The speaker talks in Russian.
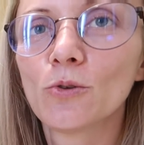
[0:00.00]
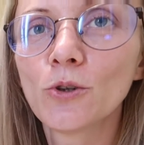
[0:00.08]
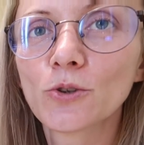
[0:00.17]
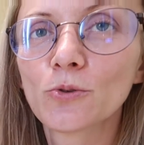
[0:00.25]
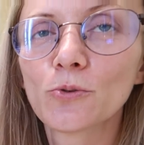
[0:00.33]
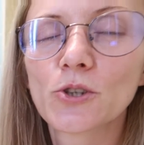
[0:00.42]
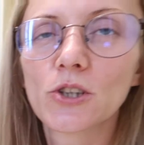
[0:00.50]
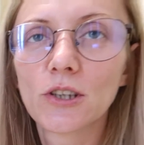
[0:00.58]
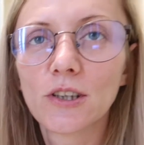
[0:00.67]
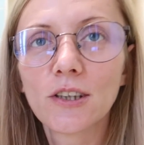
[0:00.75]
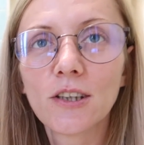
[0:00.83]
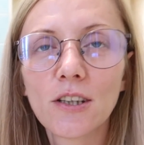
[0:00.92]
и кот
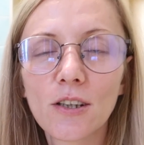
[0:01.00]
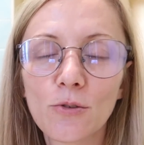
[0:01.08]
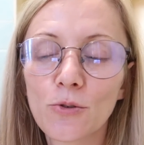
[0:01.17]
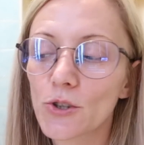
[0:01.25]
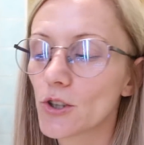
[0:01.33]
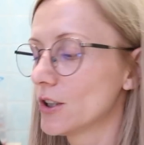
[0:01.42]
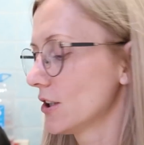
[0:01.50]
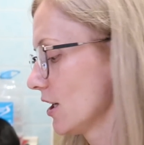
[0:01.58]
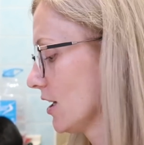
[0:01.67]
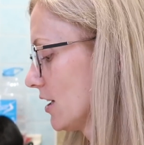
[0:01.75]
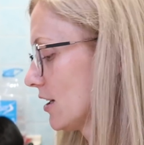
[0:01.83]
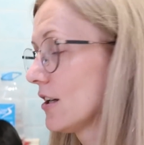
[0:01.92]
кушает, и Кира кушает.
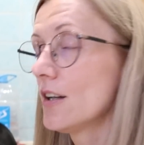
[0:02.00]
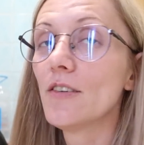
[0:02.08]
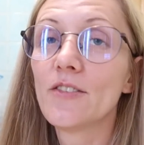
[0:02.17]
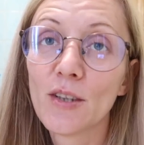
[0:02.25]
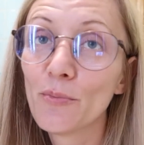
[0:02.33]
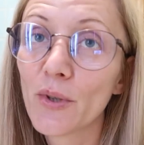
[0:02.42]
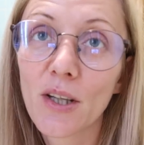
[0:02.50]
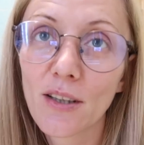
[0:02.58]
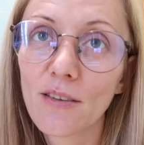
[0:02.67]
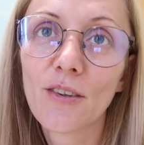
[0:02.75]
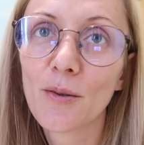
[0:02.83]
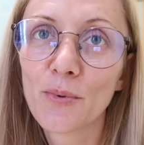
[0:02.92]
Всем
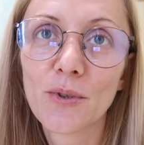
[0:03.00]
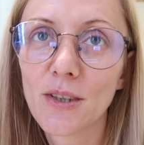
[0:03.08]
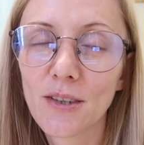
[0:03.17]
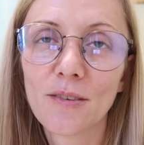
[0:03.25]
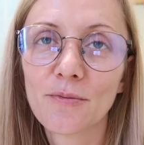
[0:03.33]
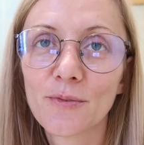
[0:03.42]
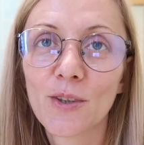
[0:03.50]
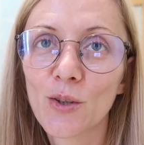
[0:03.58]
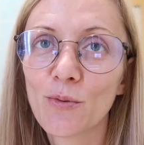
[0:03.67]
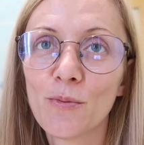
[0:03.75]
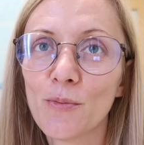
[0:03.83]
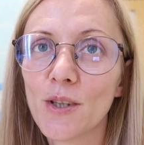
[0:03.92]
приятного аппетита,
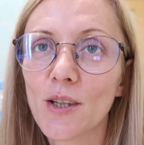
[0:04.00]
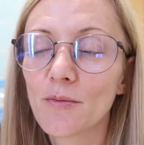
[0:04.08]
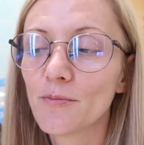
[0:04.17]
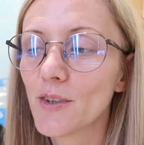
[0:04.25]
кроме меня.